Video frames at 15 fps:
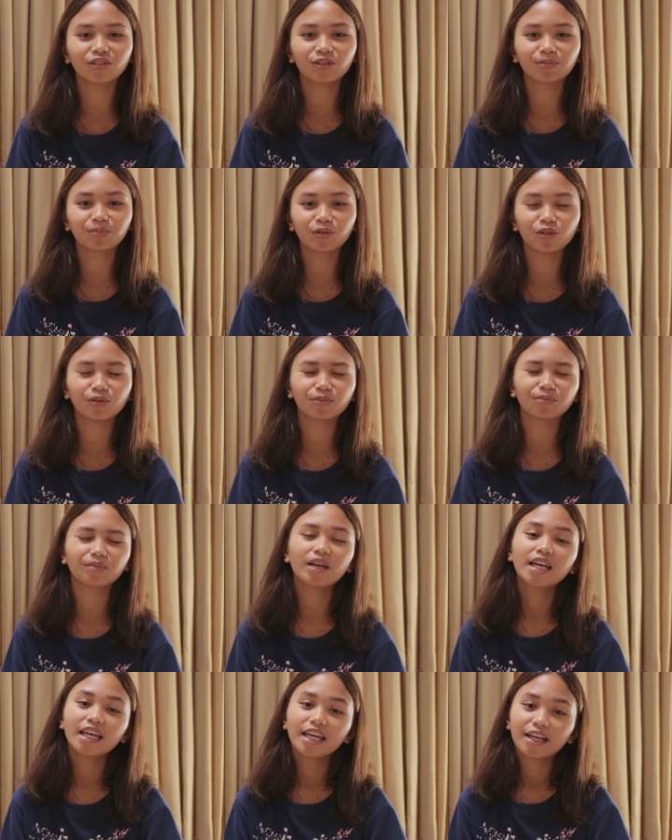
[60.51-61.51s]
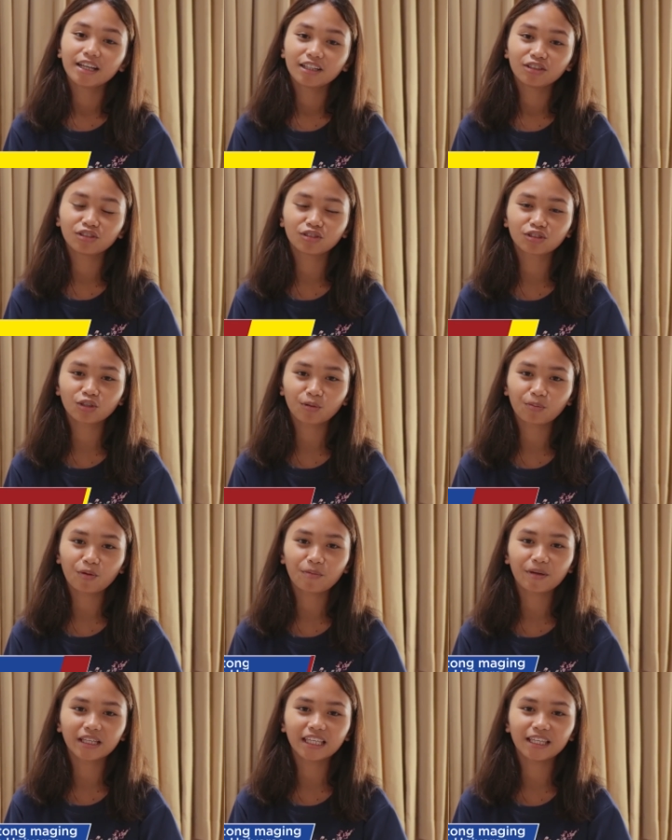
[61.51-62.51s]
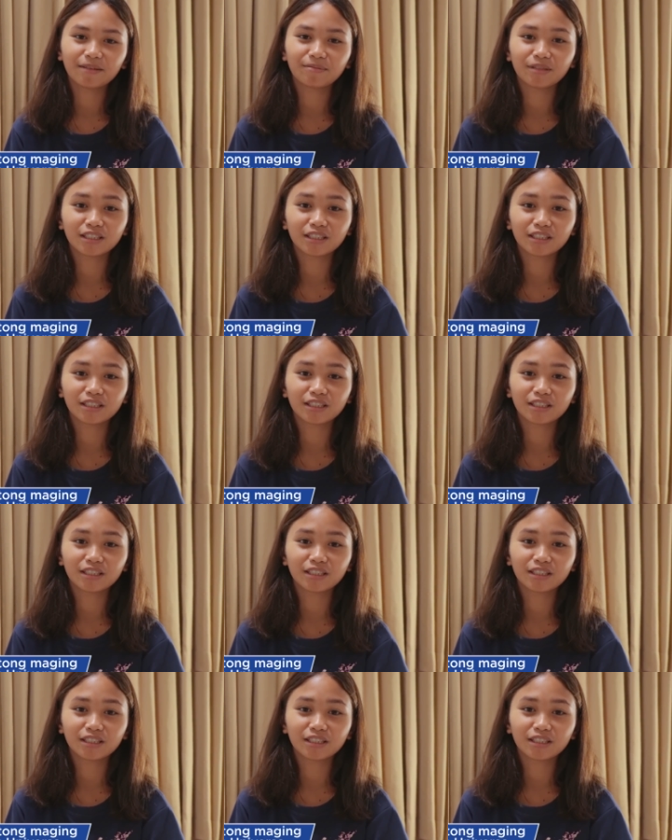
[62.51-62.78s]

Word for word: Yun po yung gusto po maging